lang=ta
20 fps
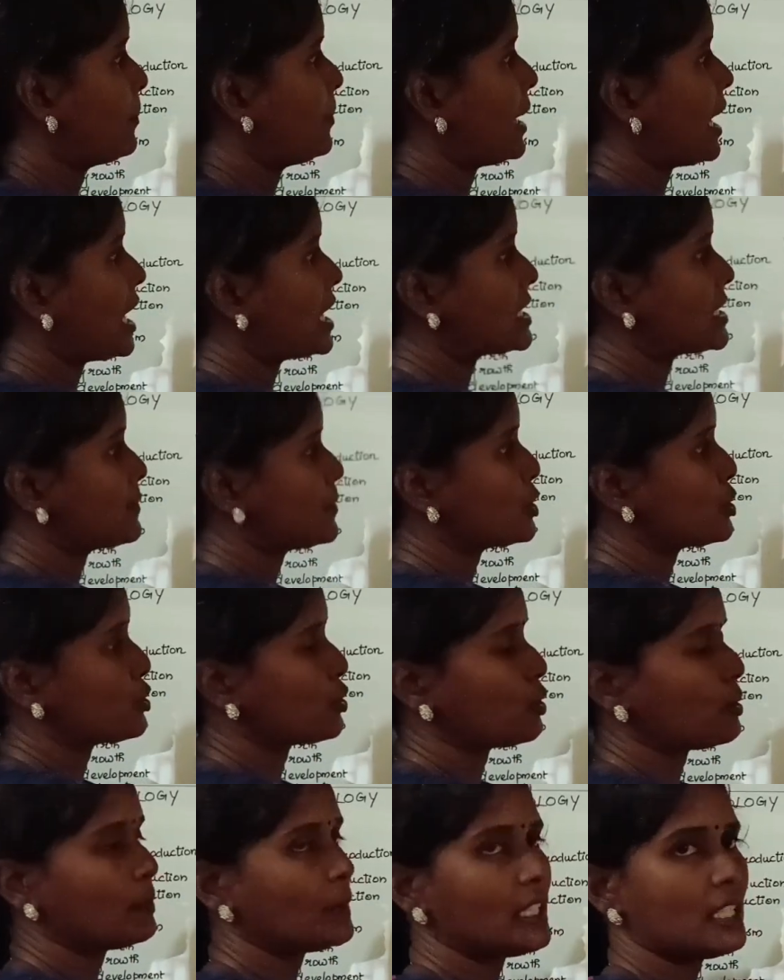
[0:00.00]

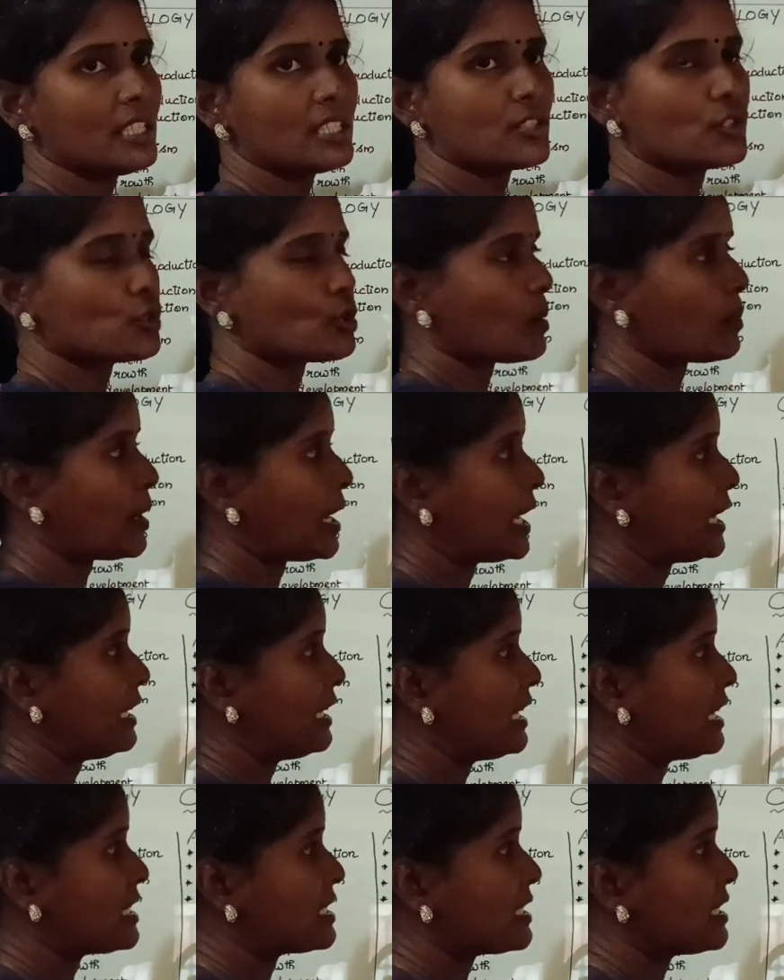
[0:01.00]
பிளாஸ்மட்டோமி
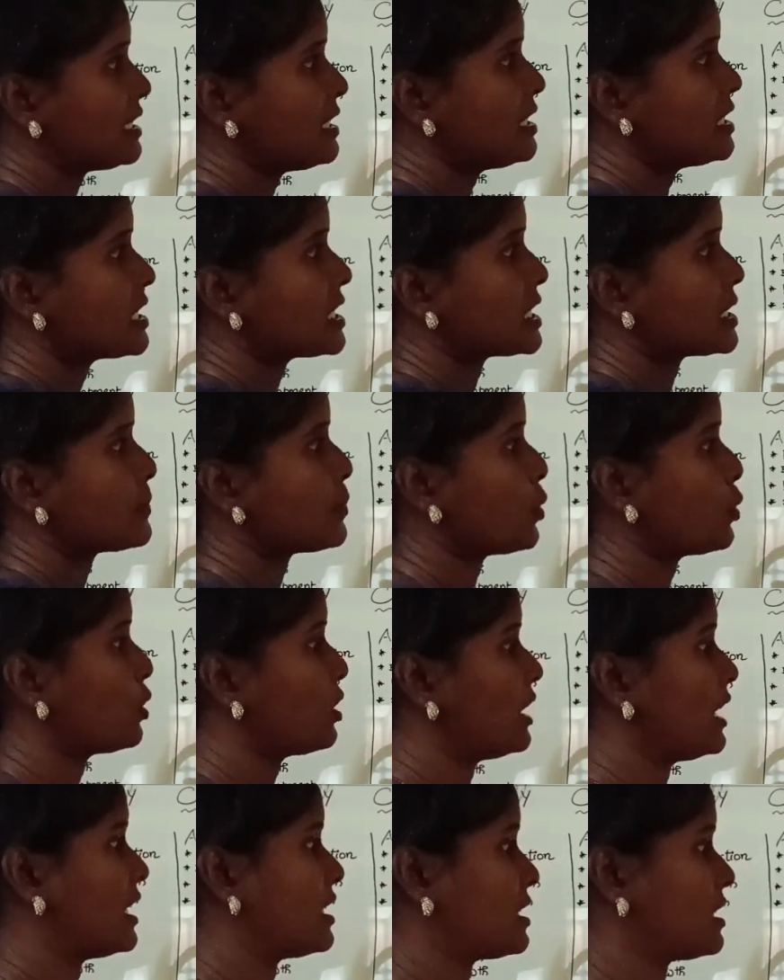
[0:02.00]
ஸ்டொபைலேஷன்
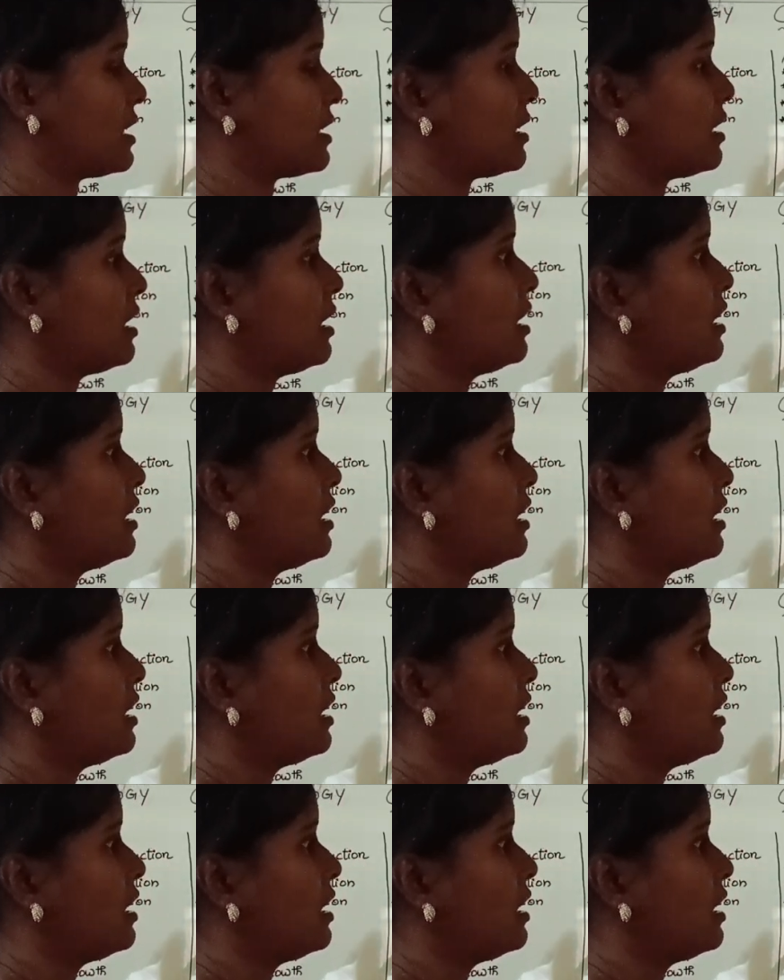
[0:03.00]
ஸ்போருலேஷன்